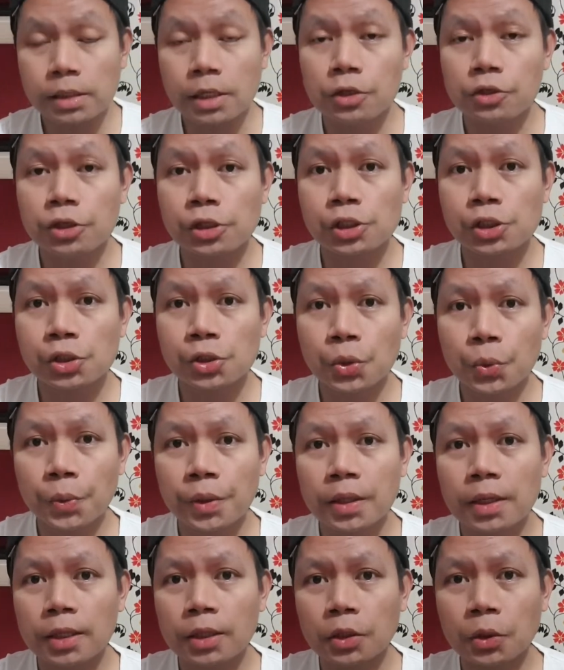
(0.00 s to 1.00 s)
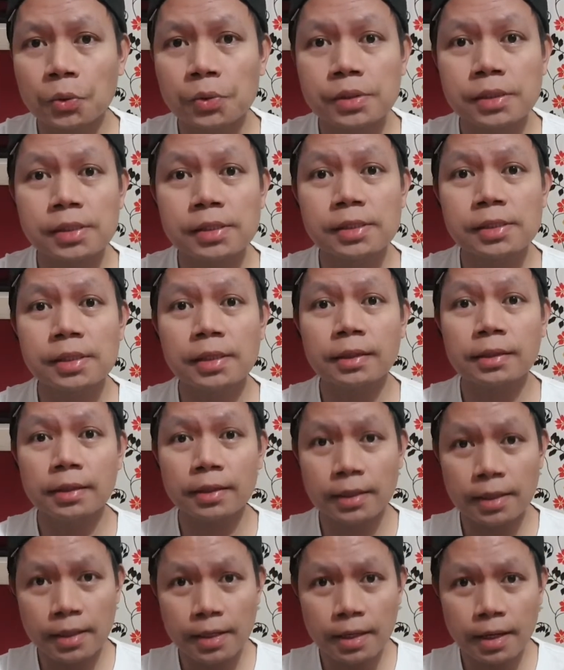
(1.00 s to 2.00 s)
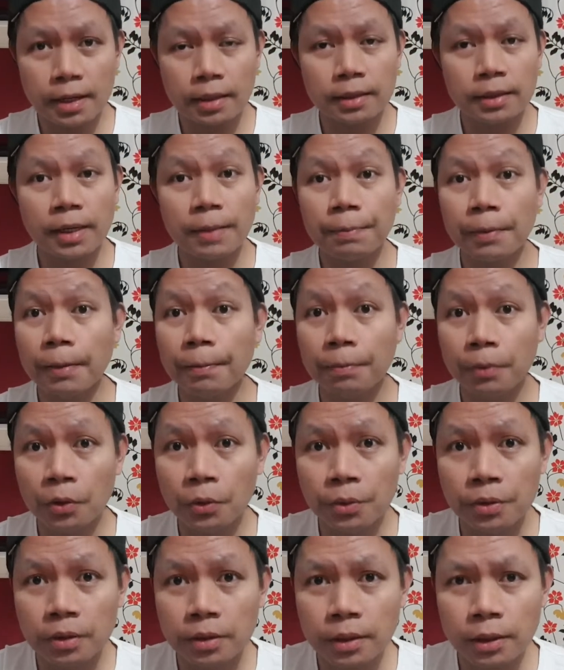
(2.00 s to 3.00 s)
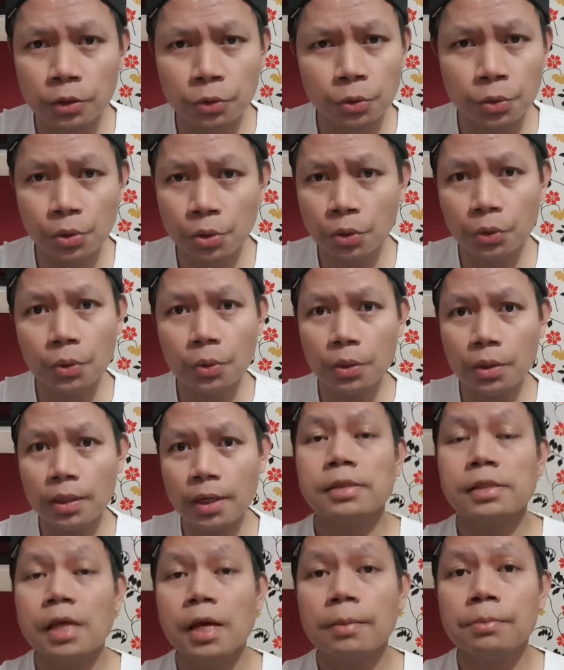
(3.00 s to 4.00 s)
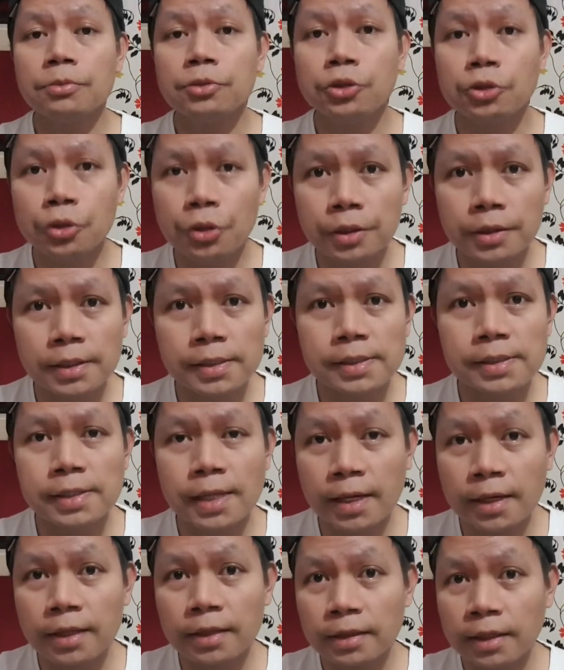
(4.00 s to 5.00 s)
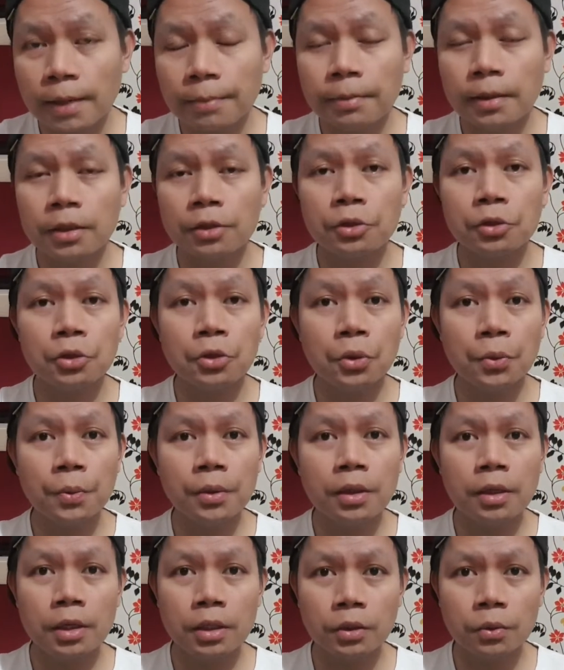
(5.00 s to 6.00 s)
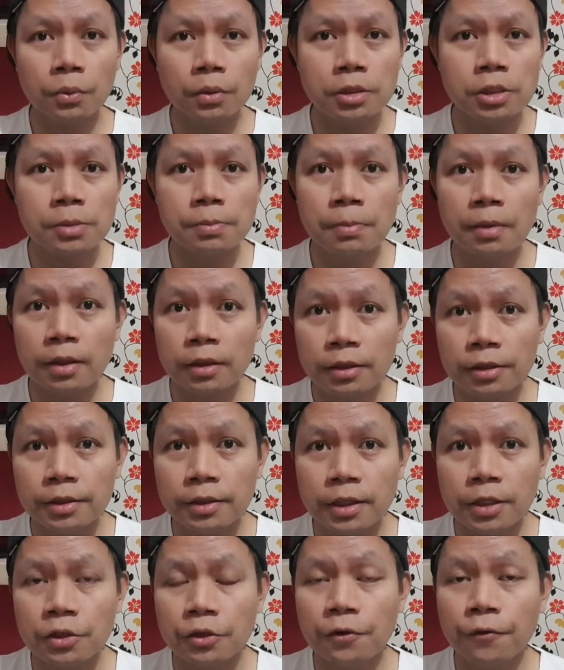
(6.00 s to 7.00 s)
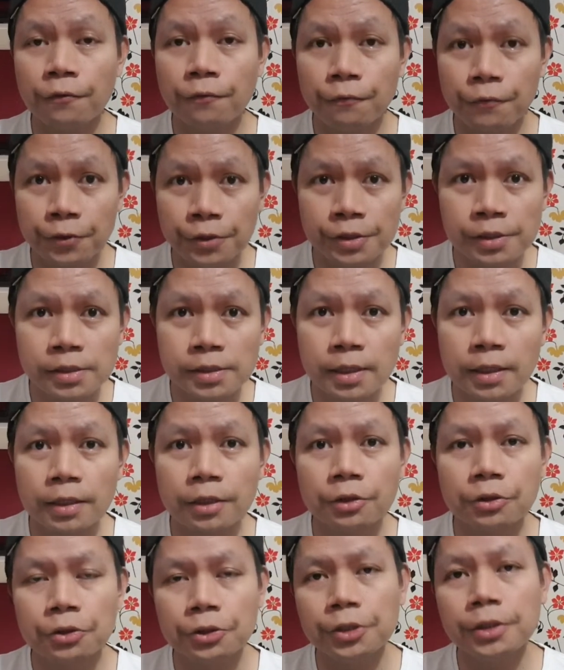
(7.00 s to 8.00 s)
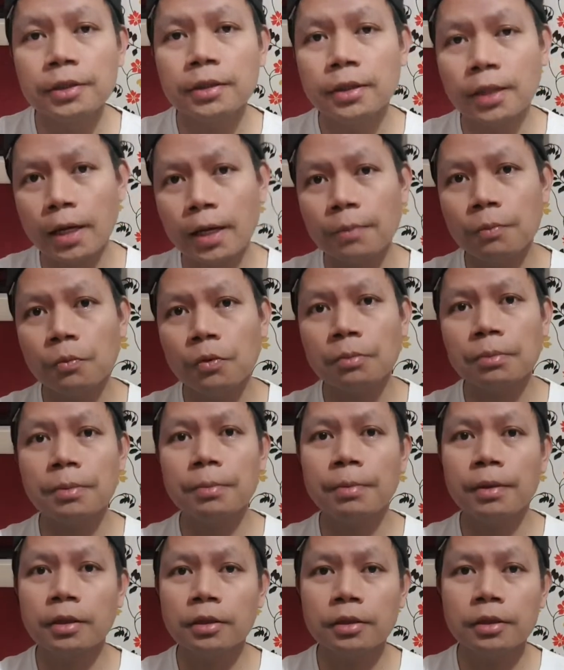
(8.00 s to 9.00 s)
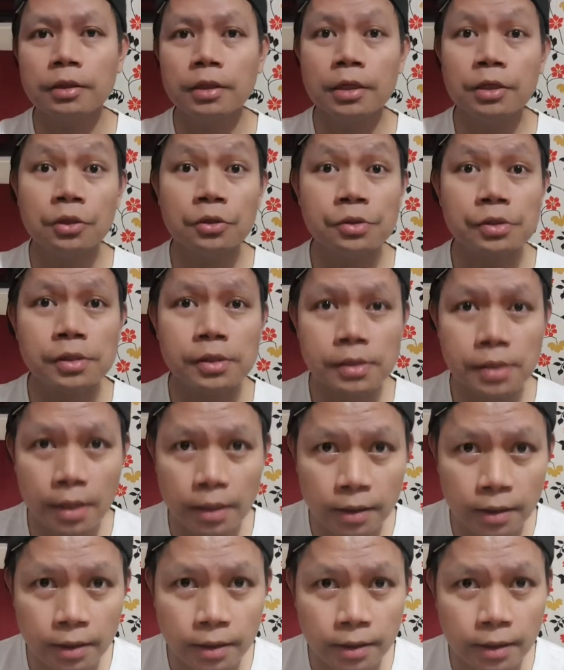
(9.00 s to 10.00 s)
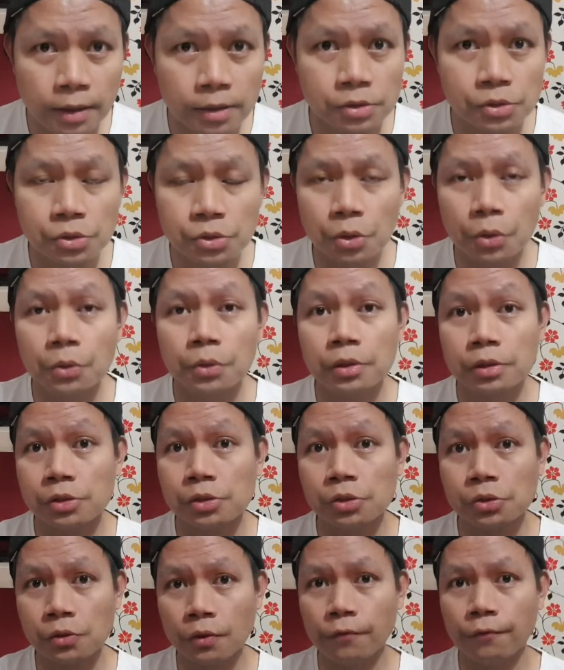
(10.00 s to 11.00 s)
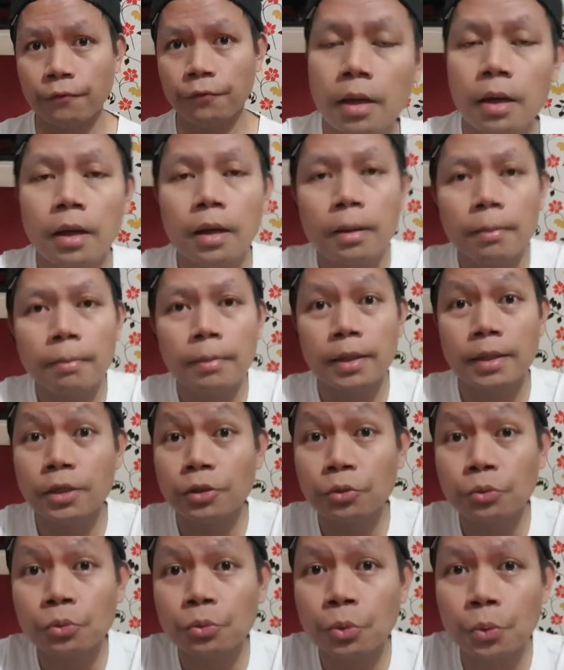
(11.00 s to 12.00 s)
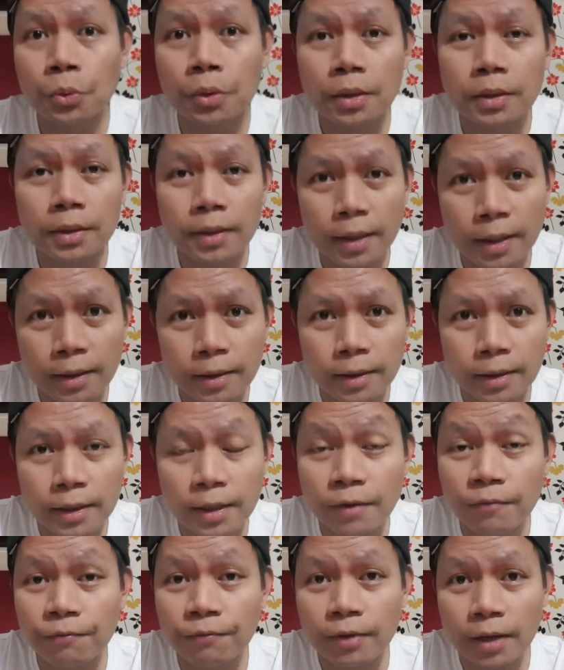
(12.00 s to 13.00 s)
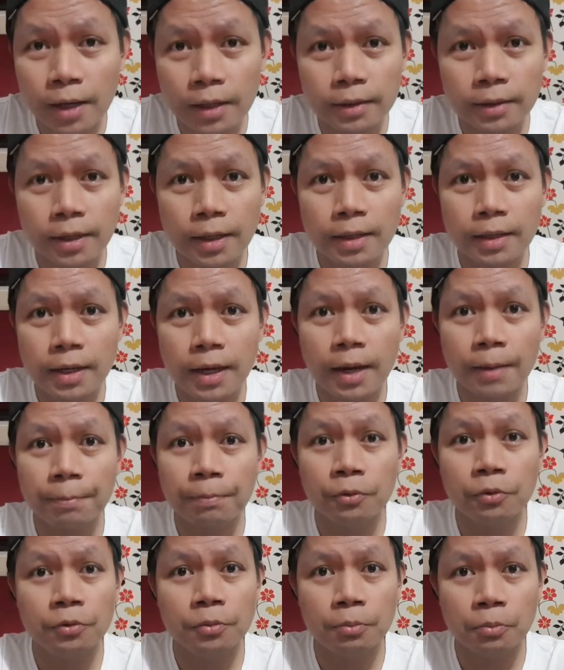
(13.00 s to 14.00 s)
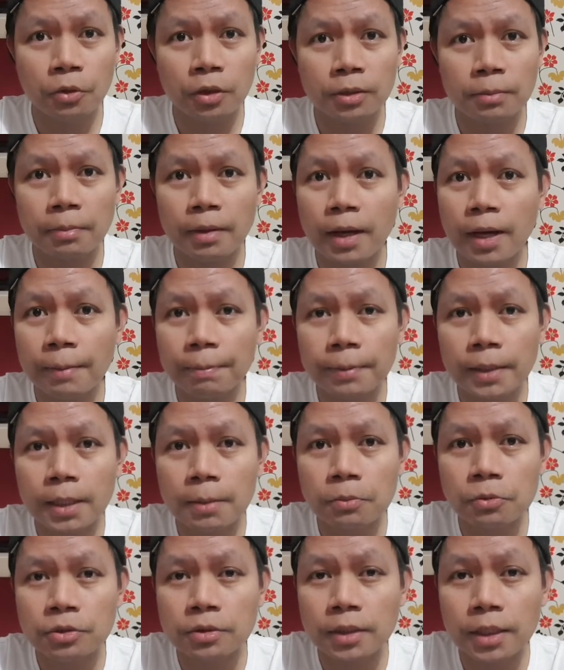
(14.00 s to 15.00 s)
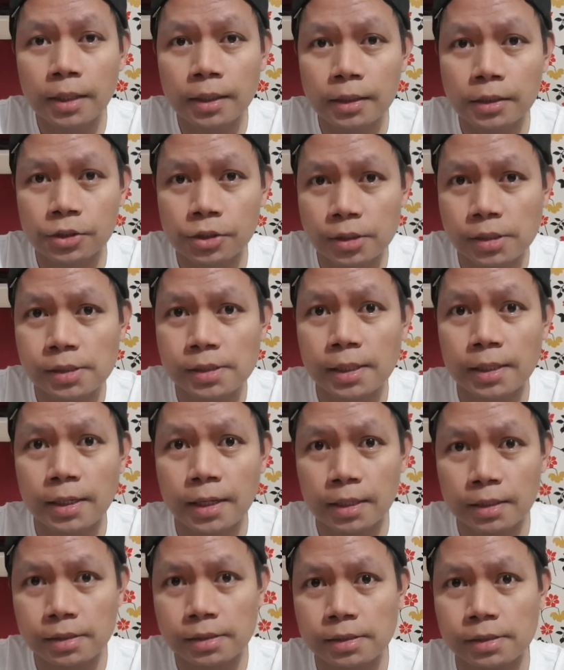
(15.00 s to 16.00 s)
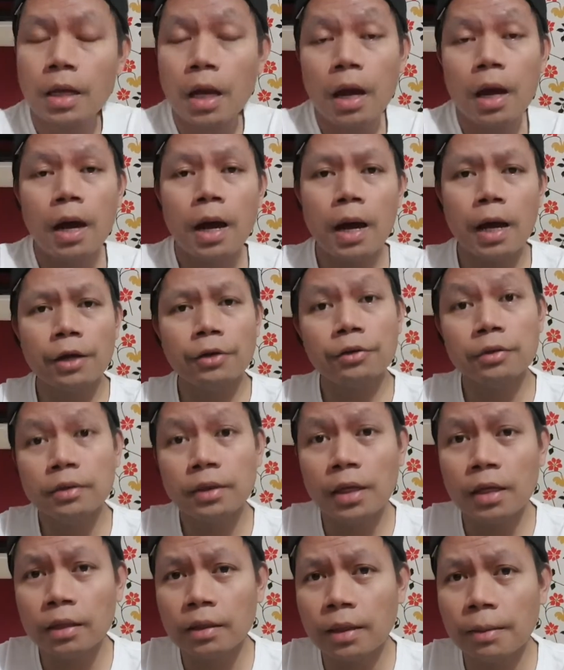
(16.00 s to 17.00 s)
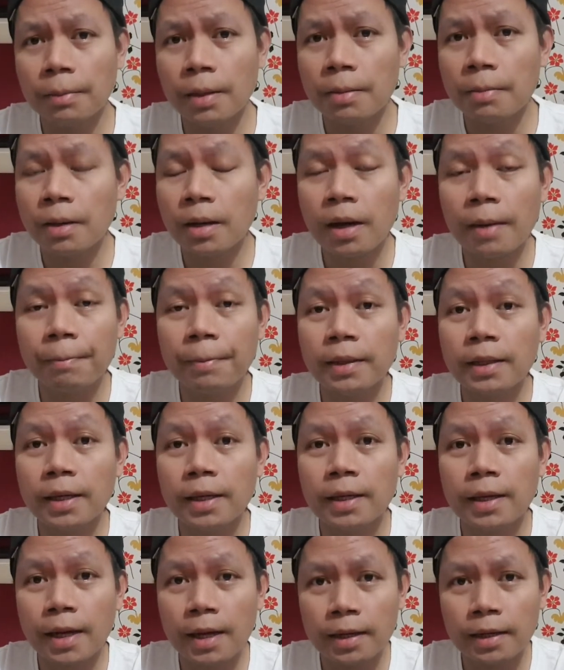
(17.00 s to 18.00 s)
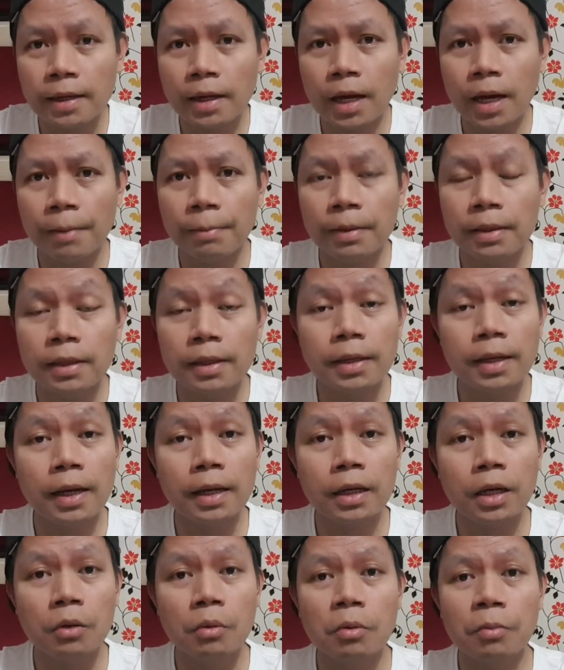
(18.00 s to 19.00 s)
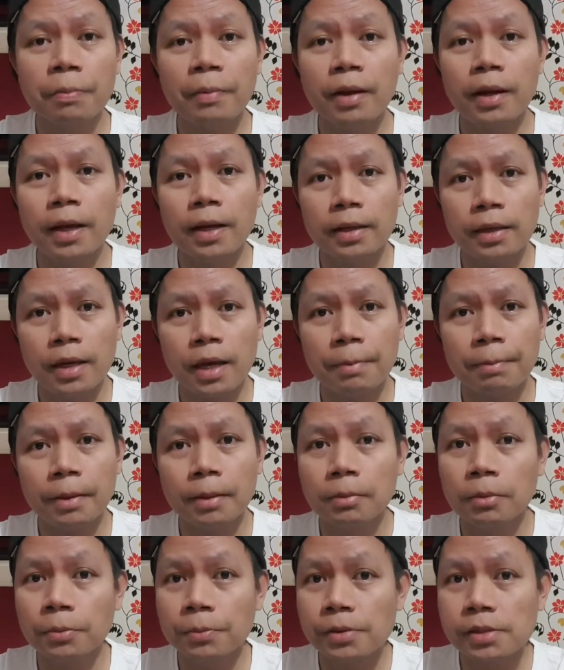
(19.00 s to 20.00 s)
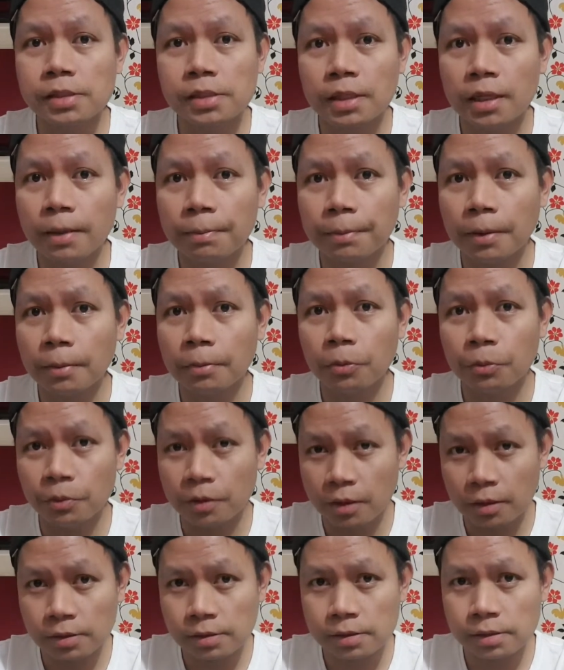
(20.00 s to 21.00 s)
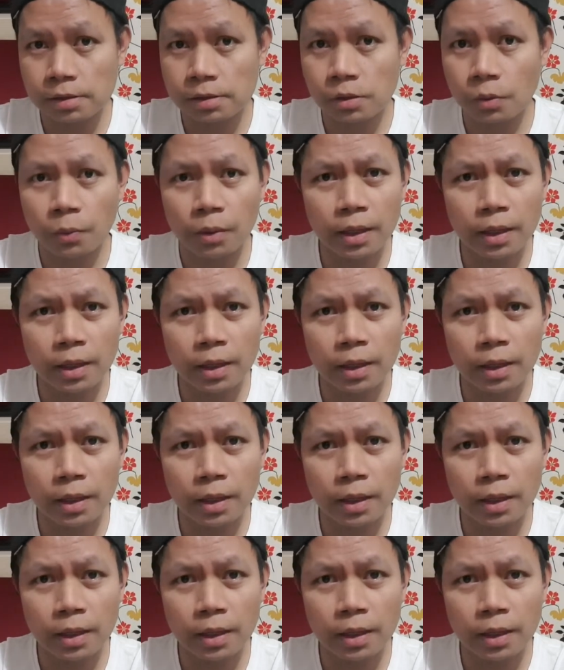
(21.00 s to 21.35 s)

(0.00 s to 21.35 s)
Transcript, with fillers: Basta just doing it consistently and keep uploading at tuloy-tuloy lang. Kasi I'm sure the second time that you're doing it is better than your first and the third time will be better than your second and so on and so forth. May natutunan ka kada vlog na ina-upload mo at ma-apply mo talaga siya sa next. I don't think na may mga pangyayari na habang ginagawa mo palagi ay eh, pabubits ka ng pabubits.